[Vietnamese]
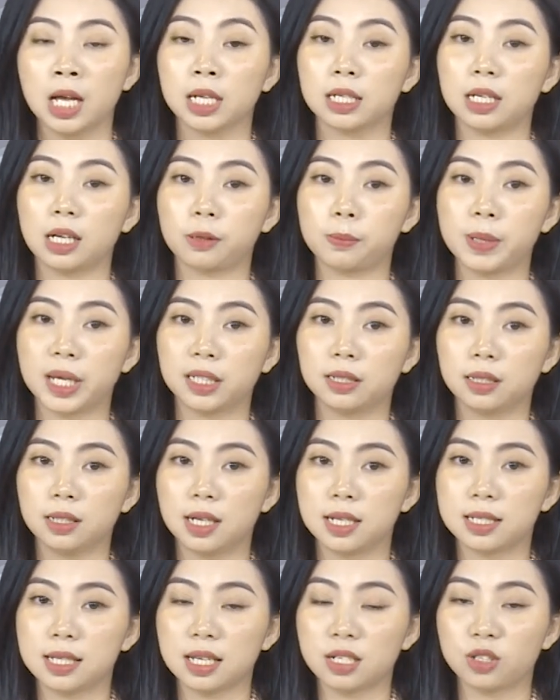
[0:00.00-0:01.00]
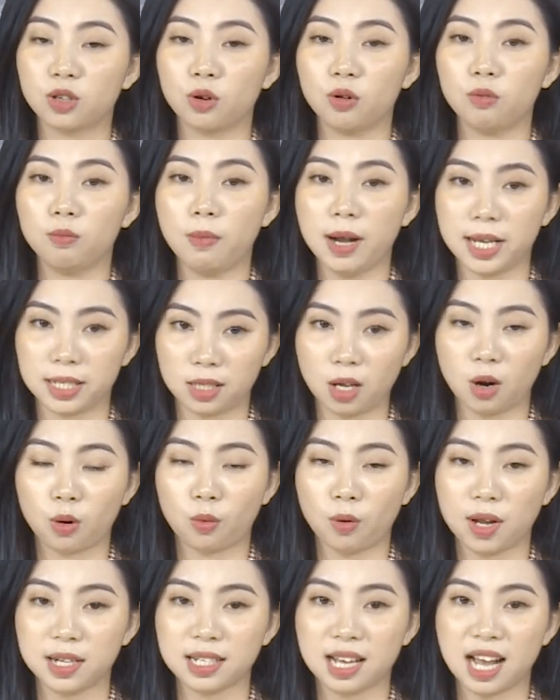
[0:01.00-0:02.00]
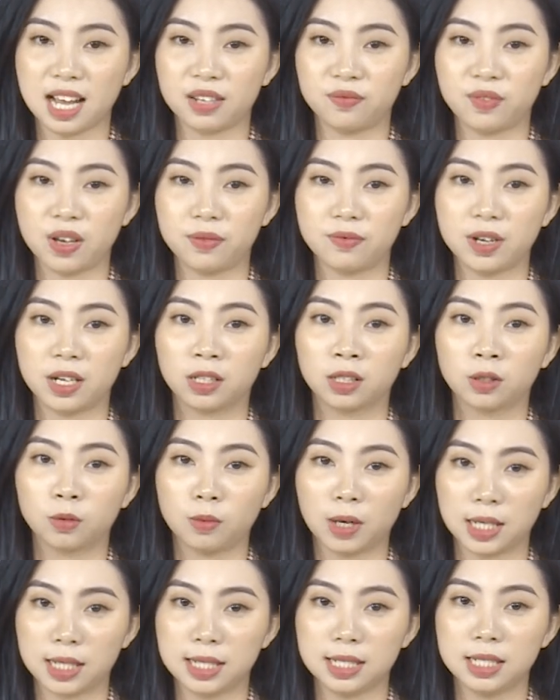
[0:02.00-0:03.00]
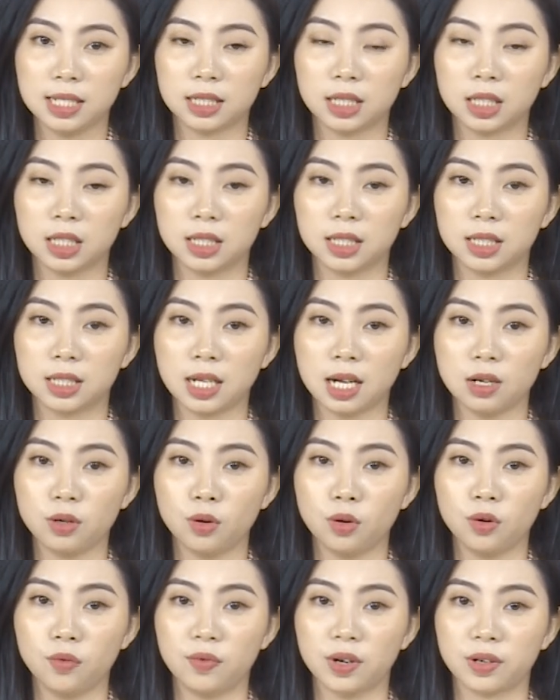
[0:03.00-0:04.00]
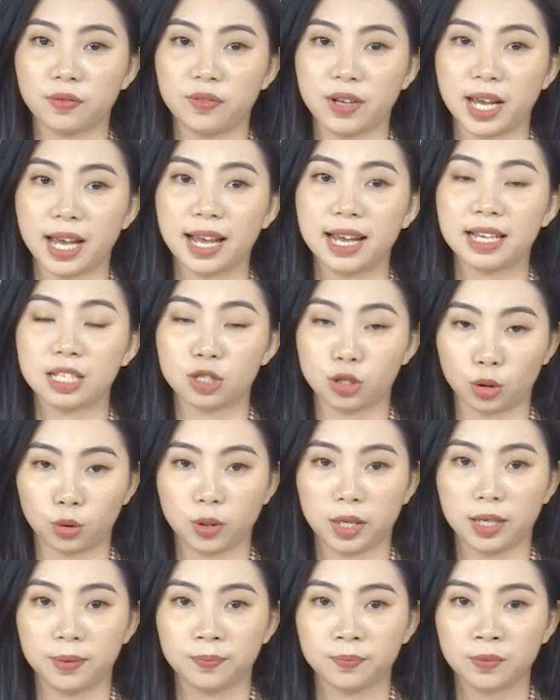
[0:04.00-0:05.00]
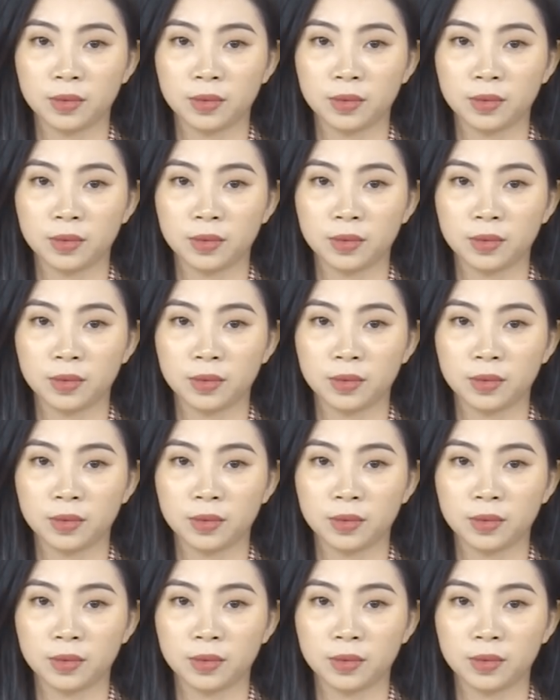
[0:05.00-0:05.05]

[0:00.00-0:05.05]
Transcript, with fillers: Đặc biệt, người dân cũng bày tỏ quan ngại về việc quản lý trật tự các khu vực vỉa hè cho thuê.